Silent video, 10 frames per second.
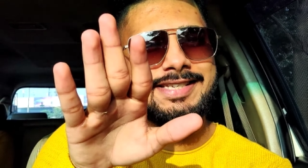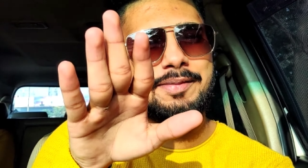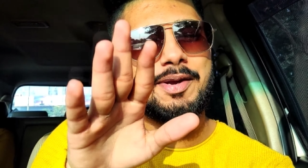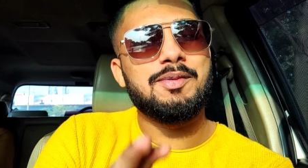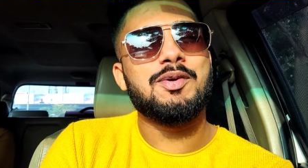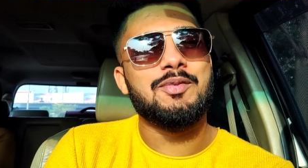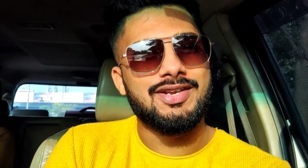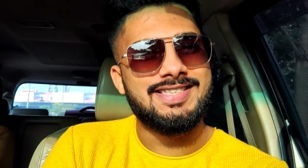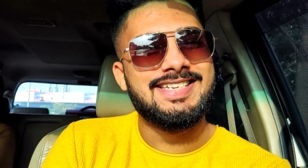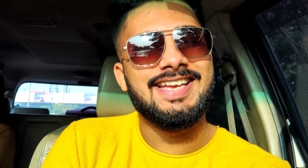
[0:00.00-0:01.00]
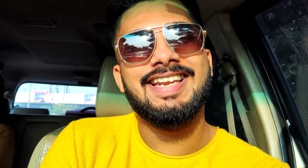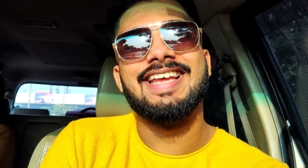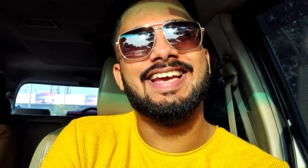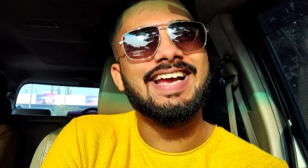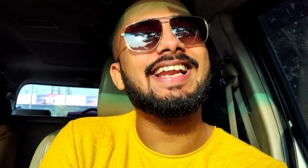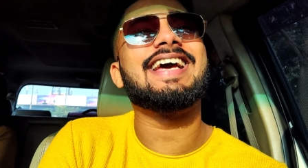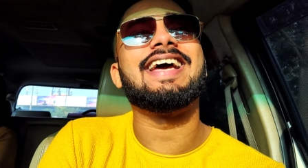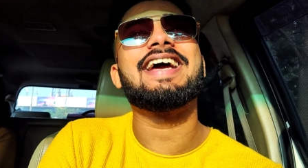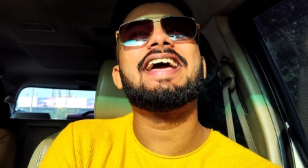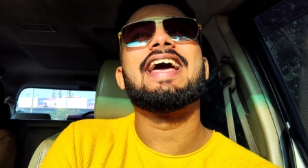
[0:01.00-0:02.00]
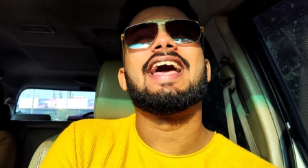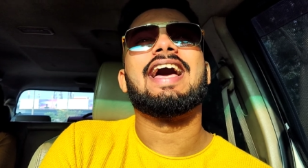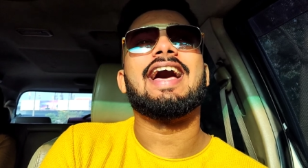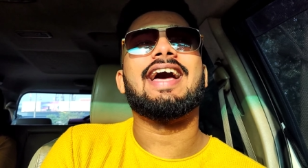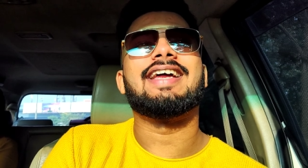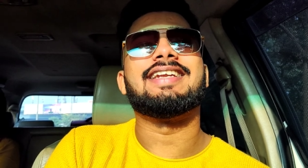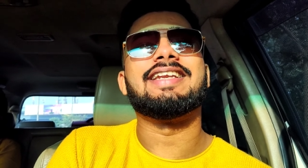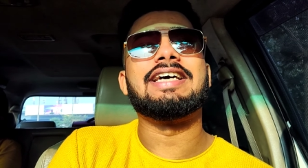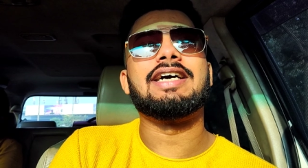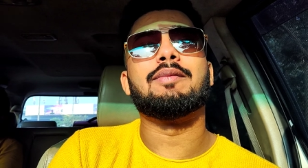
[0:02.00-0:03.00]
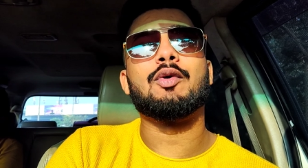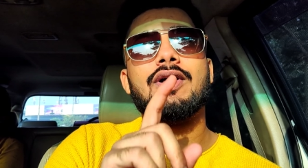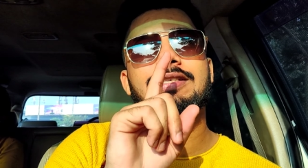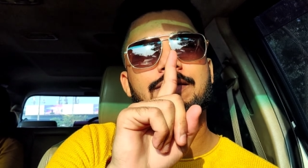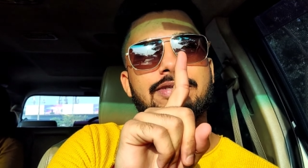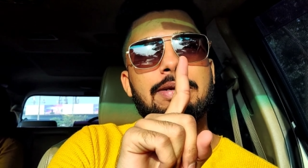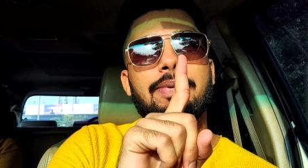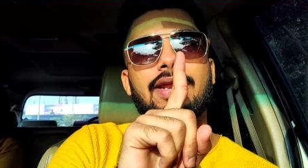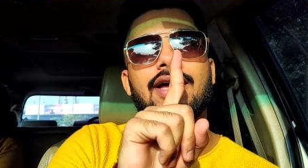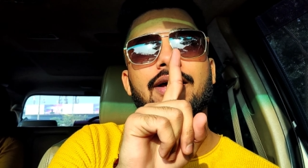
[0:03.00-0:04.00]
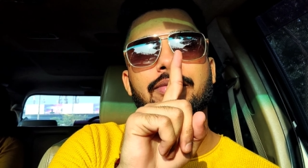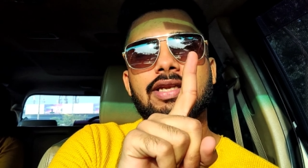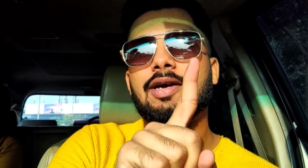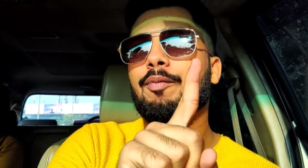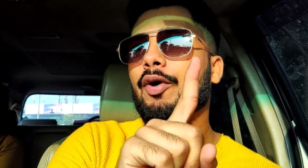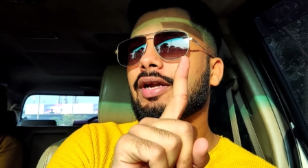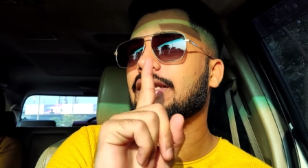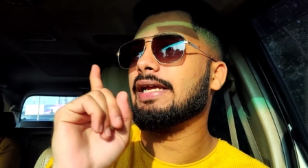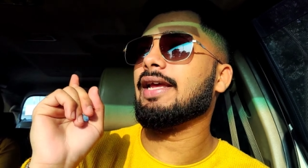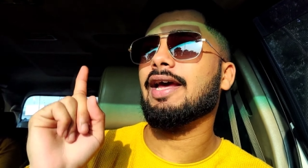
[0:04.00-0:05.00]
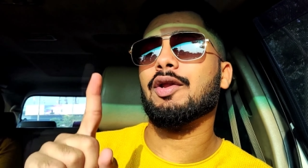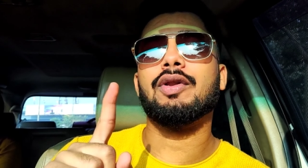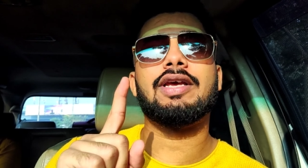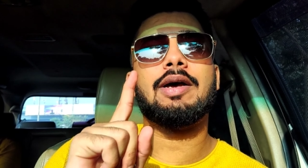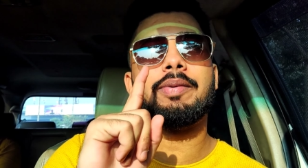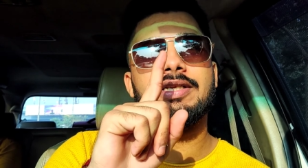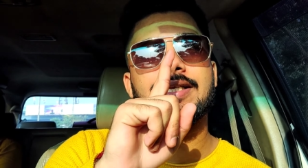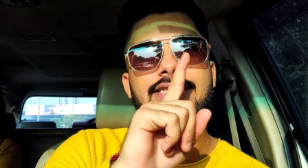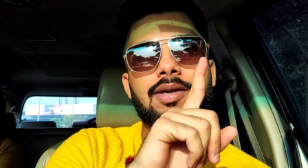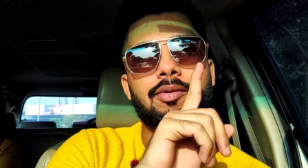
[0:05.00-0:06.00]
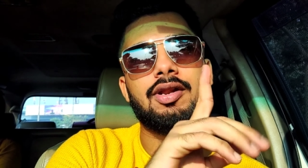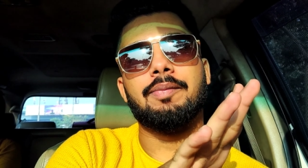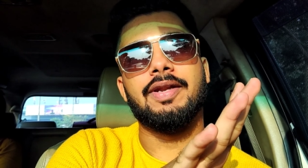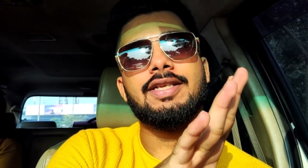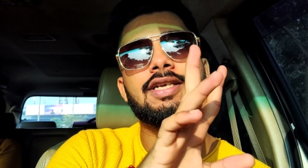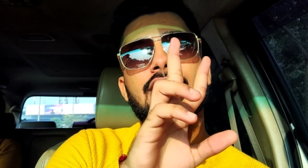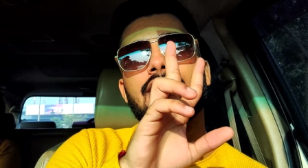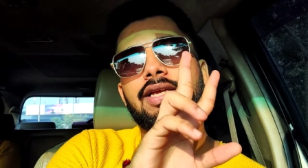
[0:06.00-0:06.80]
गाइस अभी हम लोग मुलुन से निकल गए एंड हम लोग का सबसे पहला मीटअप पॉइंट है ये एरोली का ब्रिज के सामने वाला ब्रिज